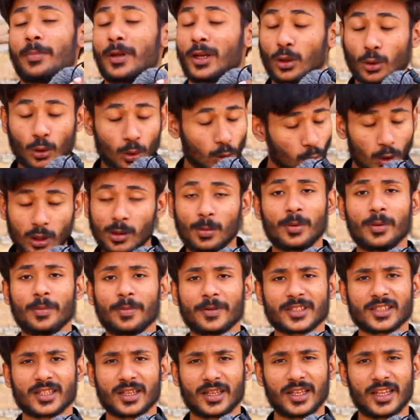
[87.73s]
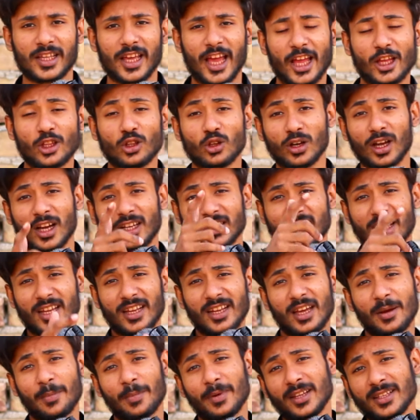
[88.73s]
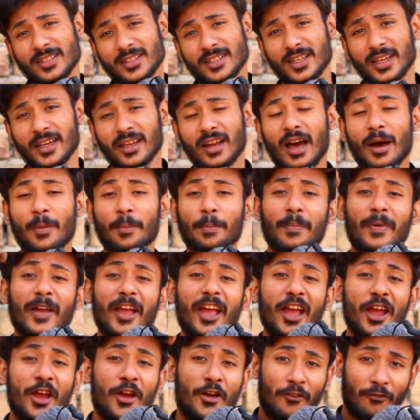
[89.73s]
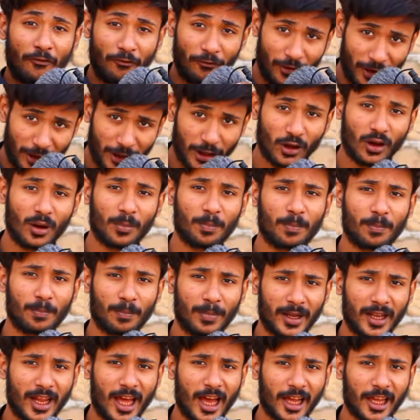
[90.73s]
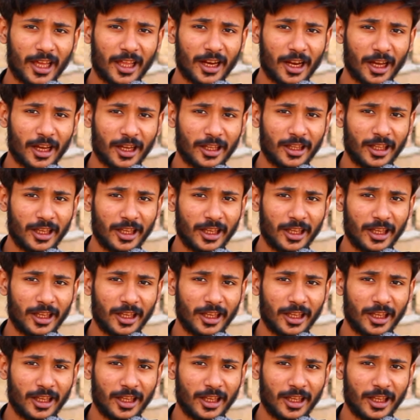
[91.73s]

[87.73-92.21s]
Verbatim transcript: बिल्कुल भी पसंद नहीं आई तो काशान ने अपने इंस्टाग्राम पे वीडियो बना के रख